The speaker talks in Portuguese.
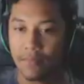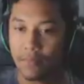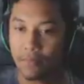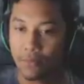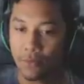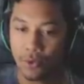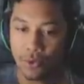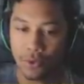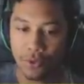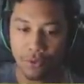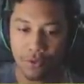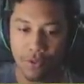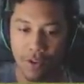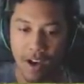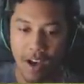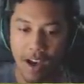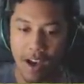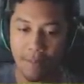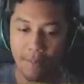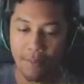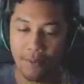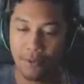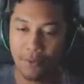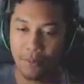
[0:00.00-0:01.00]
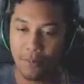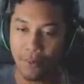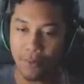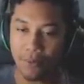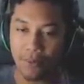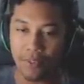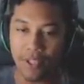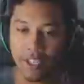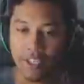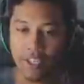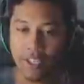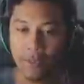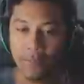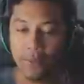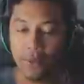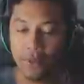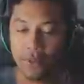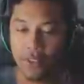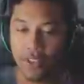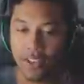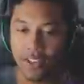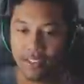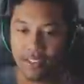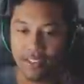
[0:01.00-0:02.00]
Muito rápido, pô. Daqui a
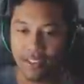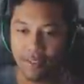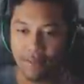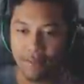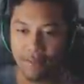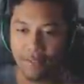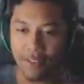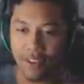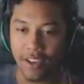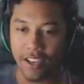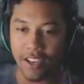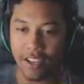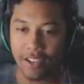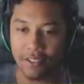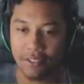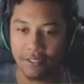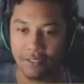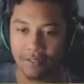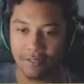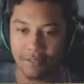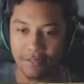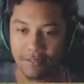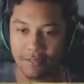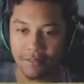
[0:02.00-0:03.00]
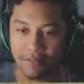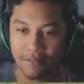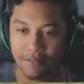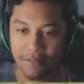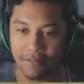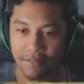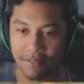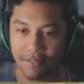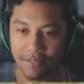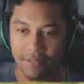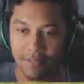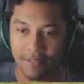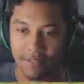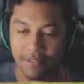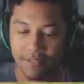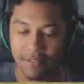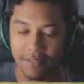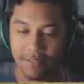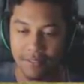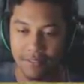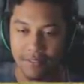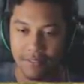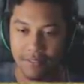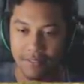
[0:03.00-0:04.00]
pouco o cara tá velho. Eu tô com
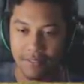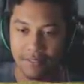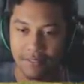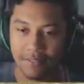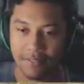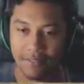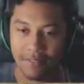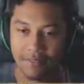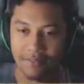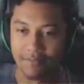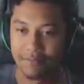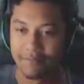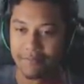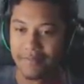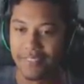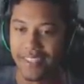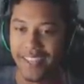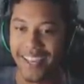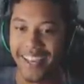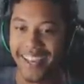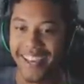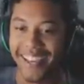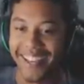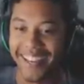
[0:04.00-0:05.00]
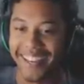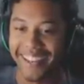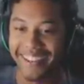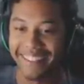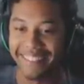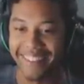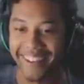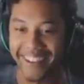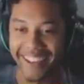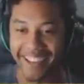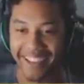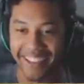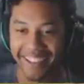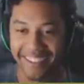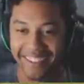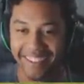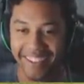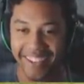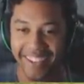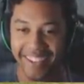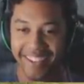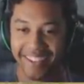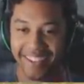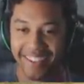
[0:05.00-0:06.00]
45 anos aí. É, né, velho?
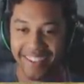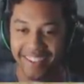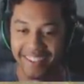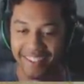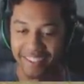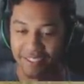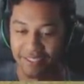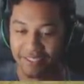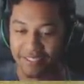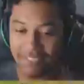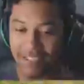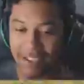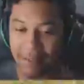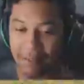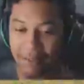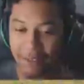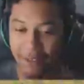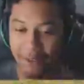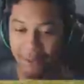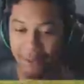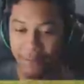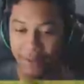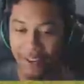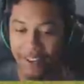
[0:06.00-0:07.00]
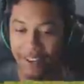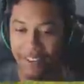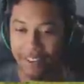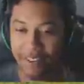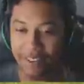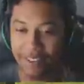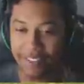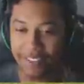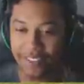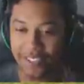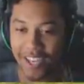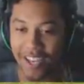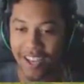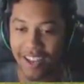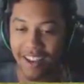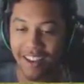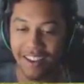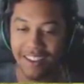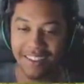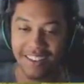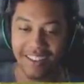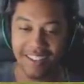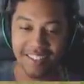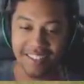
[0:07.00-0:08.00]
É Os cabelos brancos já
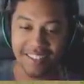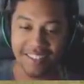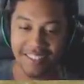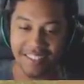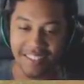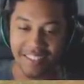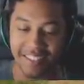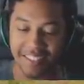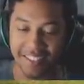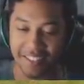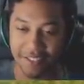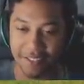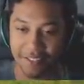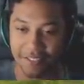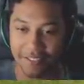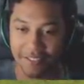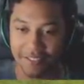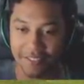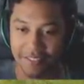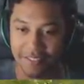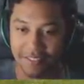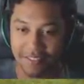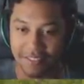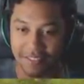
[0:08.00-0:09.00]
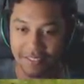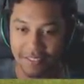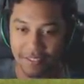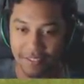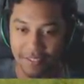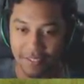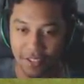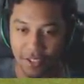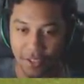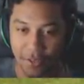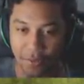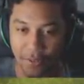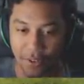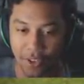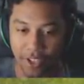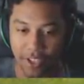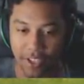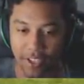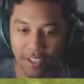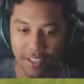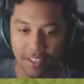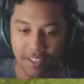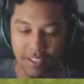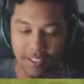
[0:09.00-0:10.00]
Opa. nascendo. O que foi?